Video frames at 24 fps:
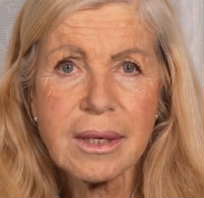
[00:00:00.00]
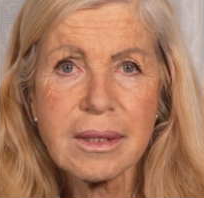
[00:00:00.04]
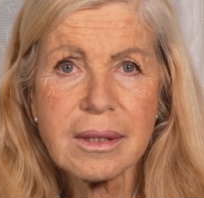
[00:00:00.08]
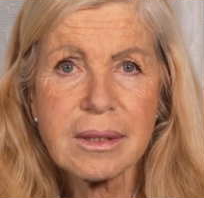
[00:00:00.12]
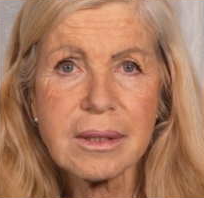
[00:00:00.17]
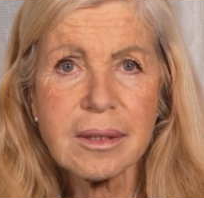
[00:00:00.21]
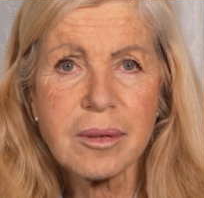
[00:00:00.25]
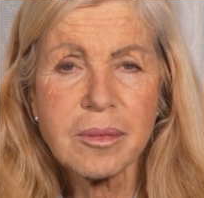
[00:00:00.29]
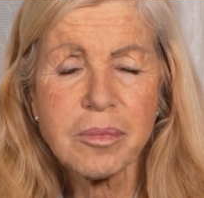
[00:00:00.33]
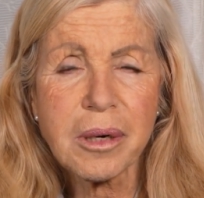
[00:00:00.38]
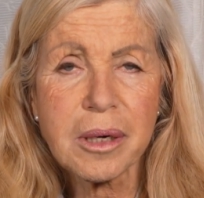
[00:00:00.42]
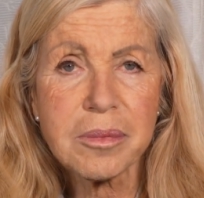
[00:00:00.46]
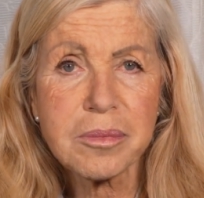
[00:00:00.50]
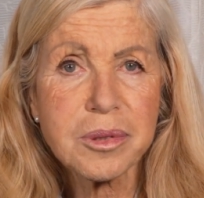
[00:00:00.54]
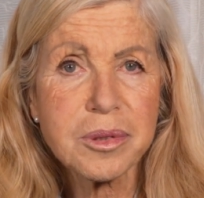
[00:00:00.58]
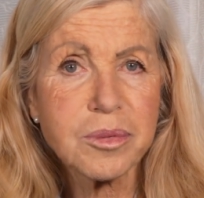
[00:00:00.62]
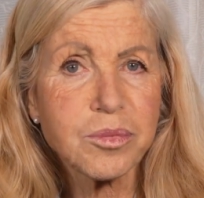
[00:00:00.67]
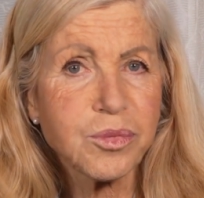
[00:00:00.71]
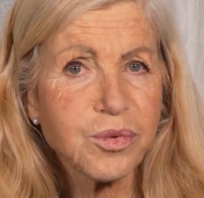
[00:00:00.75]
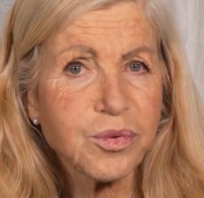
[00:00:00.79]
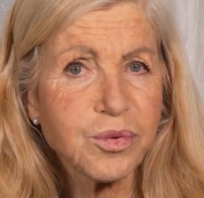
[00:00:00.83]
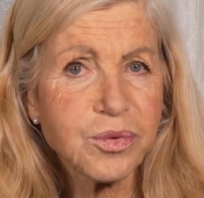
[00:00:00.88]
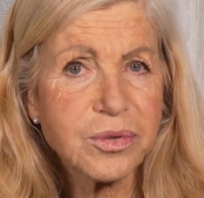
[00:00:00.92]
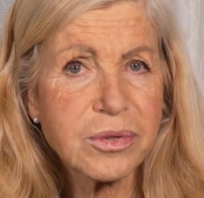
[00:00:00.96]
die
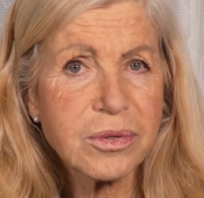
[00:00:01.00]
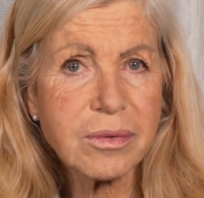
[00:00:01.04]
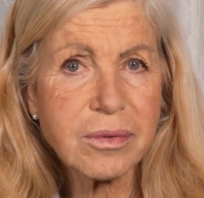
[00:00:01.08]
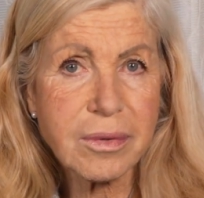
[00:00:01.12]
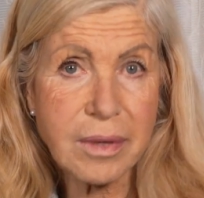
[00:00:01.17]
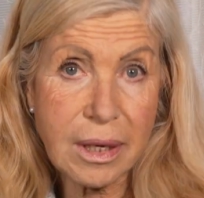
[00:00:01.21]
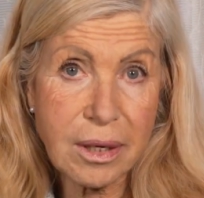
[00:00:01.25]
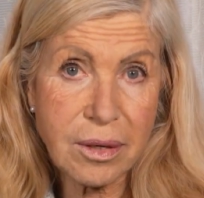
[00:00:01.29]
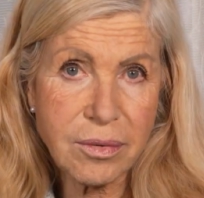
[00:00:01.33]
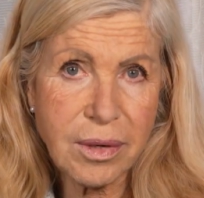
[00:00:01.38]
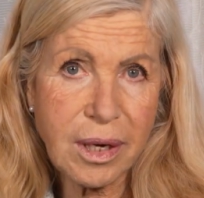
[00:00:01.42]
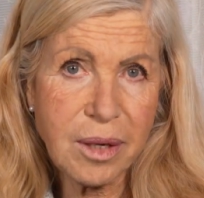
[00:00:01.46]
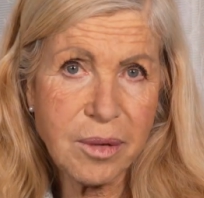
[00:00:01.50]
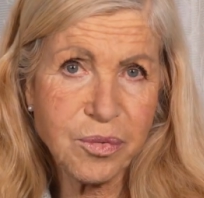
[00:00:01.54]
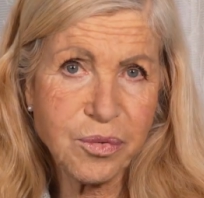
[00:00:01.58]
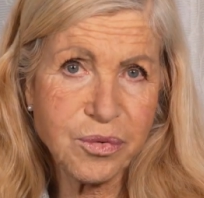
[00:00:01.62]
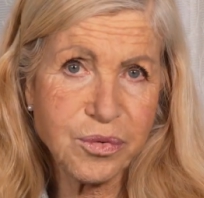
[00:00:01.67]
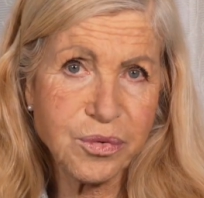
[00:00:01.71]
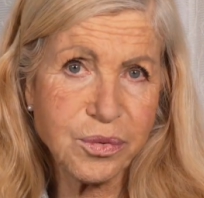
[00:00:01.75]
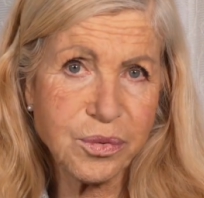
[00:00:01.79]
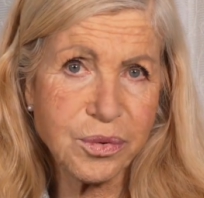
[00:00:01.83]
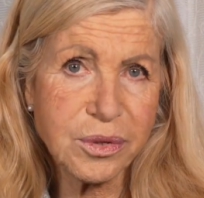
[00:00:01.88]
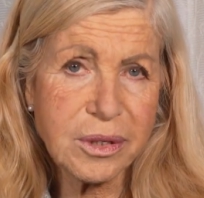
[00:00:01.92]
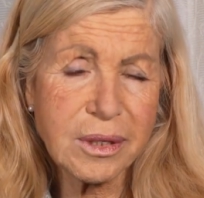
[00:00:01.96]
Pampelmusen oder
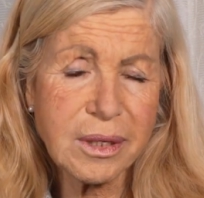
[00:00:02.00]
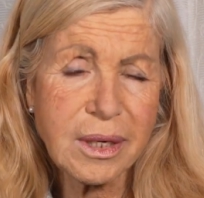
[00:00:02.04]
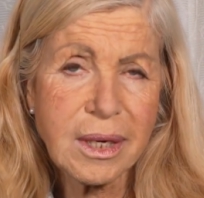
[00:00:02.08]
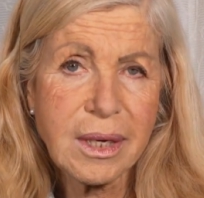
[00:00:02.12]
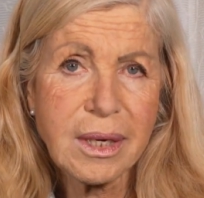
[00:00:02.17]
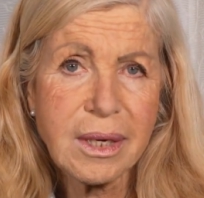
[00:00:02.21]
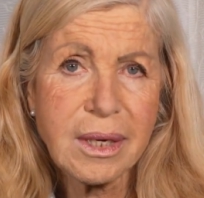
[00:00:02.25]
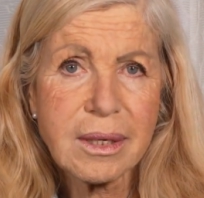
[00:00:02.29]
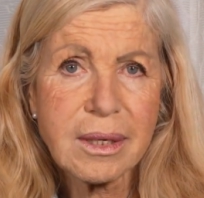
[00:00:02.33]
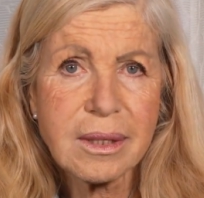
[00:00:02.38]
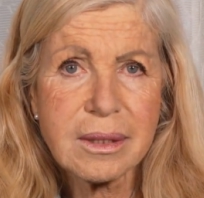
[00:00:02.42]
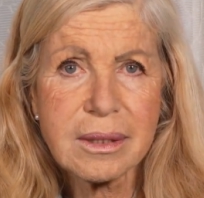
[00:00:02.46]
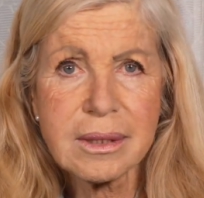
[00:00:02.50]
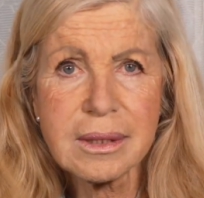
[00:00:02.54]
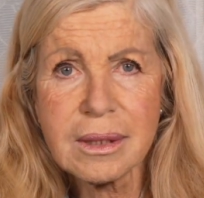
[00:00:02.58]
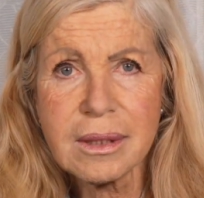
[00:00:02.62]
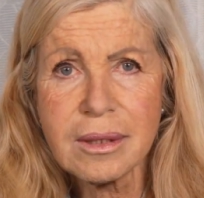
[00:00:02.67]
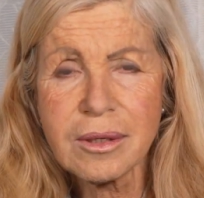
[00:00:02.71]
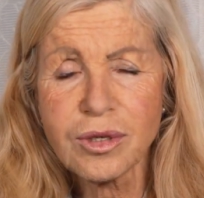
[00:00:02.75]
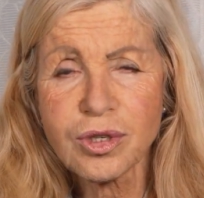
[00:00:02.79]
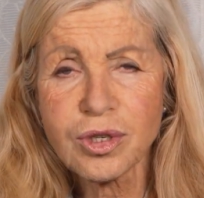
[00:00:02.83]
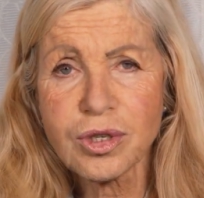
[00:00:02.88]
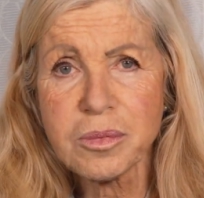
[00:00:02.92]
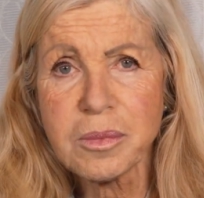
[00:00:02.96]
Grapefruit
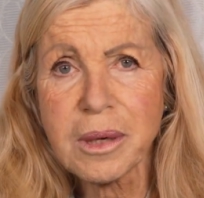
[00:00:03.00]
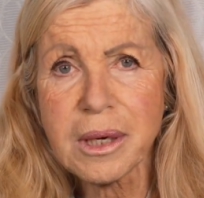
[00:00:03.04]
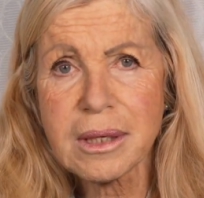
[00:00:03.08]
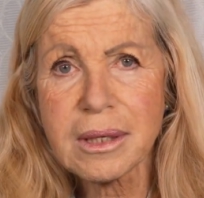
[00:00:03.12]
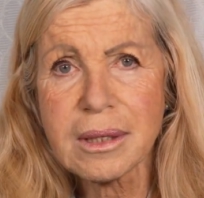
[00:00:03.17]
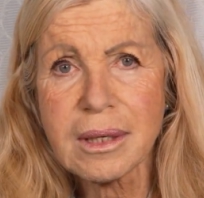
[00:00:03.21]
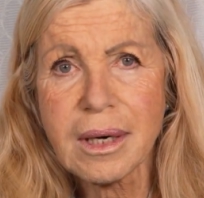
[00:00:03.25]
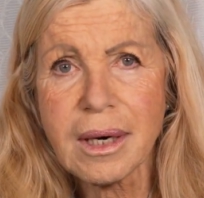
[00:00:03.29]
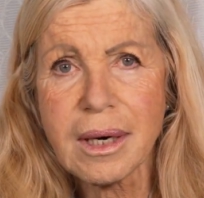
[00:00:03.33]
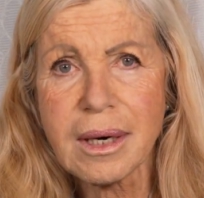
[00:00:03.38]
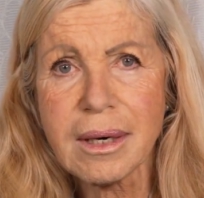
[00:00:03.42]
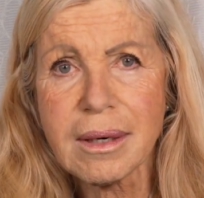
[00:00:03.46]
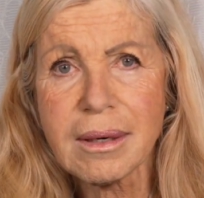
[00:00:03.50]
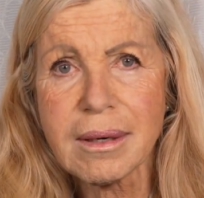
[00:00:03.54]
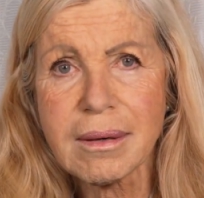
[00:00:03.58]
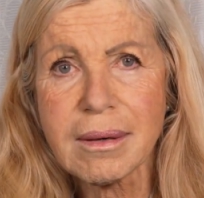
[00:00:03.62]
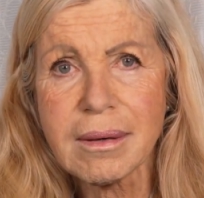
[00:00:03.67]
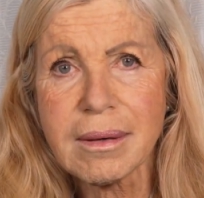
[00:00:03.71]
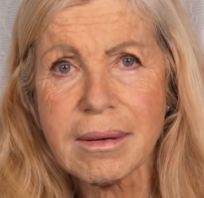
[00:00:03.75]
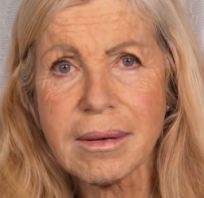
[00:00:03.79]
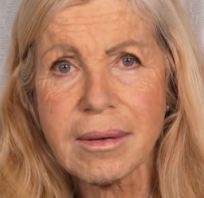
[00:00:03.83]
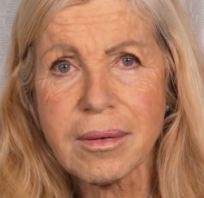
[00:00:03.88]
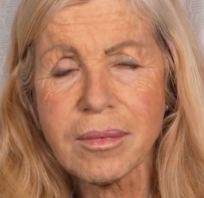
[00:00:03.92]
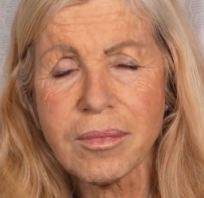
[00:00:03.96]
die schmecken ja
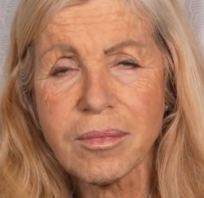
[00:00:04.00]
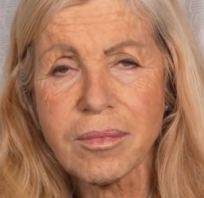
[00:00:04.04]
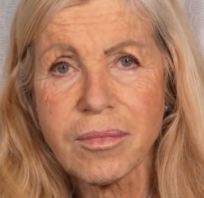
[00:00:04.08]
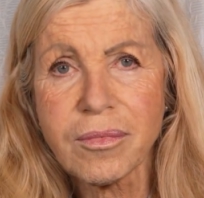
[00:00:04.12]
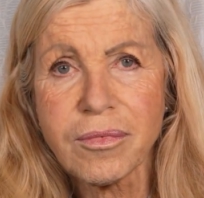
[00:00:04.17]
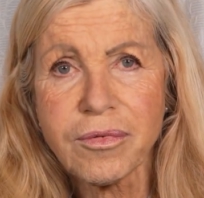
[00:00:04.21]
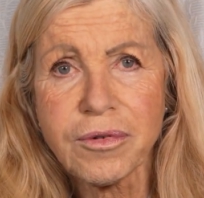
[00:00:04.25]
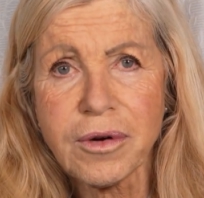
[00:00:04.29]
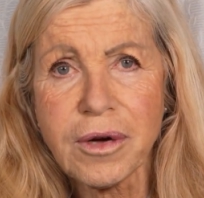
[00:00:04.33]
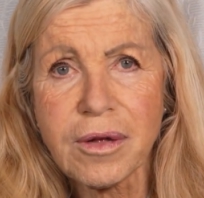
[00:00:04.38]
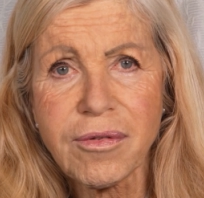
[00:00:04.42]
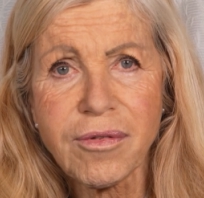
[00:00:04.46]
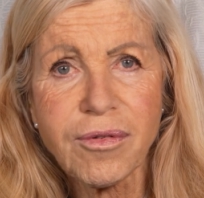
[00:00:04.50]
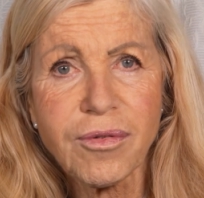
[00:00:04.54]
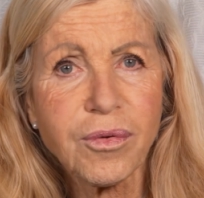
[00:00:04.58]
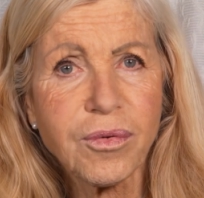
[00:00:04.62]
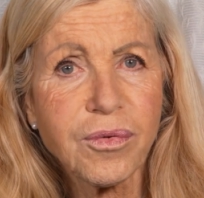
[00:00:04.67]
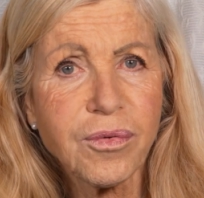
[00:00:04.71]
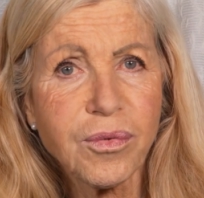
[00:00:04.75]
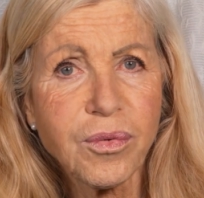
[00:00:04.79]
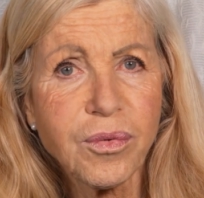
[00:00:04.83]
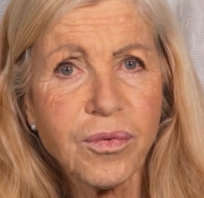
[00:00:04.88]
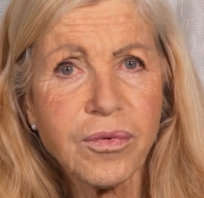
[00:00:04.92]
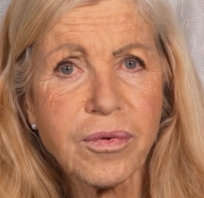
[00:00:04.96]
äh, fast so
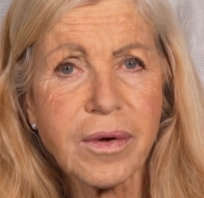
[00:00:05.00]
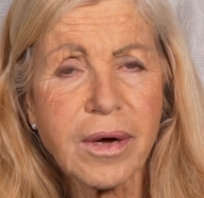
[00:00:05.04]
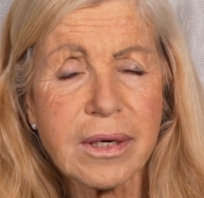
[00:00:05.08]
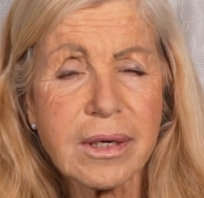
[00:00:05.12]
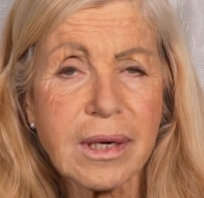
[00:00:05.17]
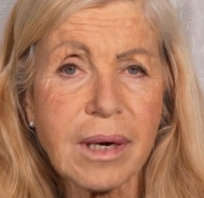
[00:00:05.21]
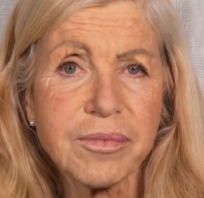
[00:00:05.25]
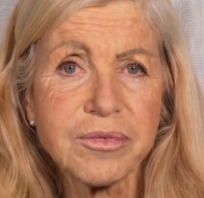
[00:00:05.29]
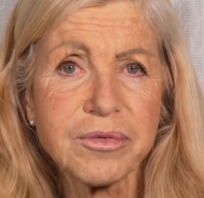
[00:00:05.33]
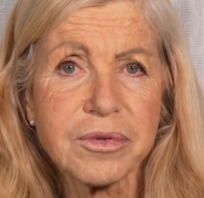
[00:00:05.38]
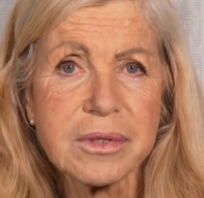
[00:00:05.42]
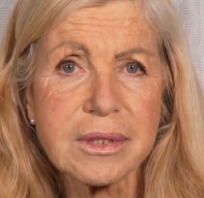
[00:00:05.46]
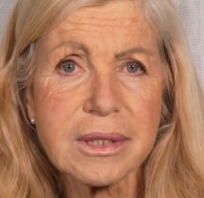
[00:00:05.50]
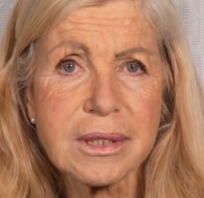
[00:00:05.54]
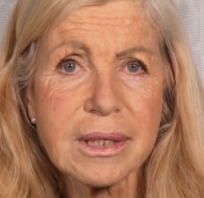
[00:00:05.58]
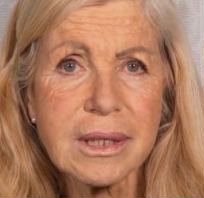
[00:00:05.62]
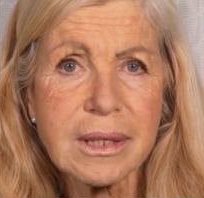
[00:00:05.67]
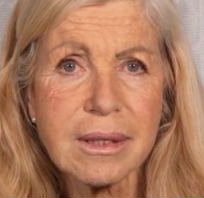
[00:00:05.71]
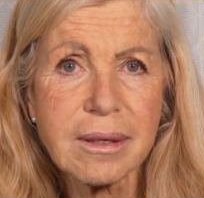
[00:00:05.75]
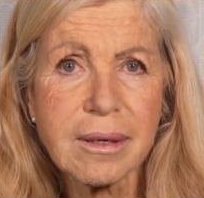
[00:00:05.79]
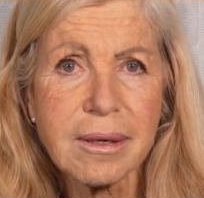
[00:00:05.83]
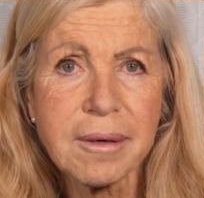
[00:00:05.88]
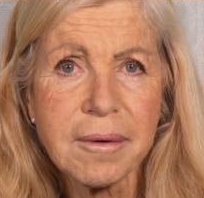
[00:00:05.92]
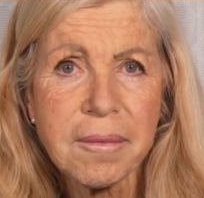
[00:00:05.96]
süß wie eine
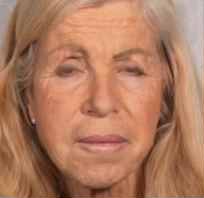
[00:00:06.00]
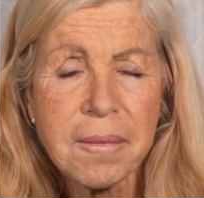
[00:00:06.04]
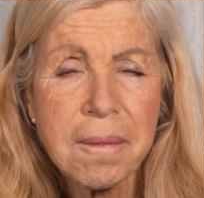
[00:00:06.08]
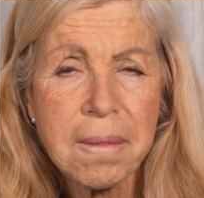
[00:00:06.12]
Apfelsine.